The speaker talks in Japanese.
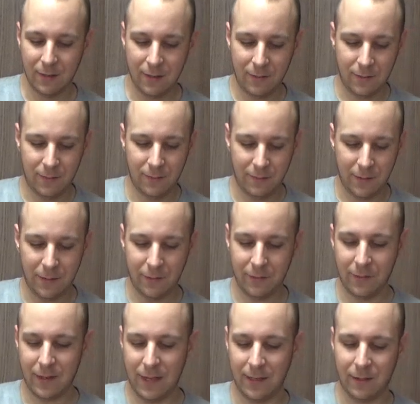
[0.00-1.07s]
と悪
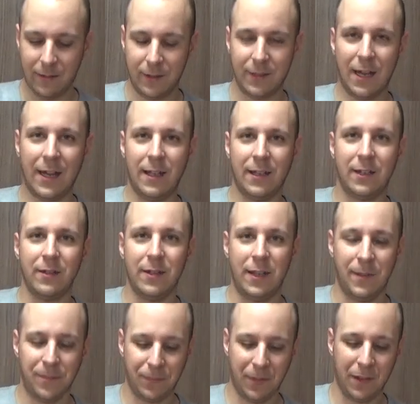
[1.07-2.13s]
くないと使いやす
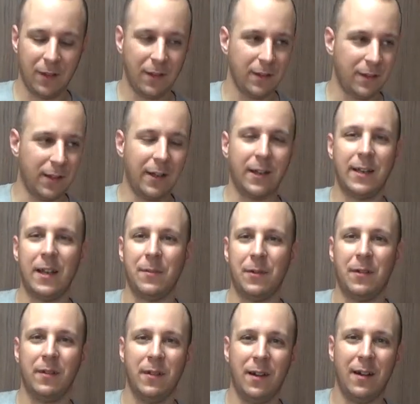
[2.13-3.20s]
い誰で
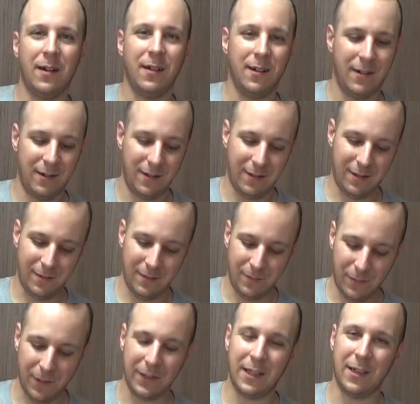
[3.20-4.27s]
も
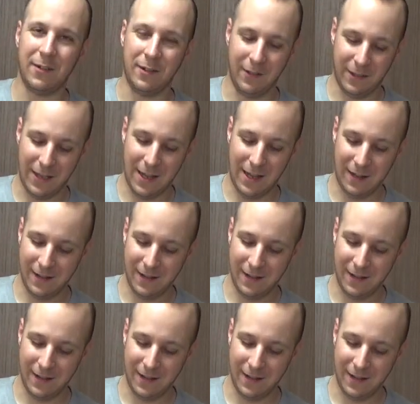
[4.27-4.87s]
持ってるので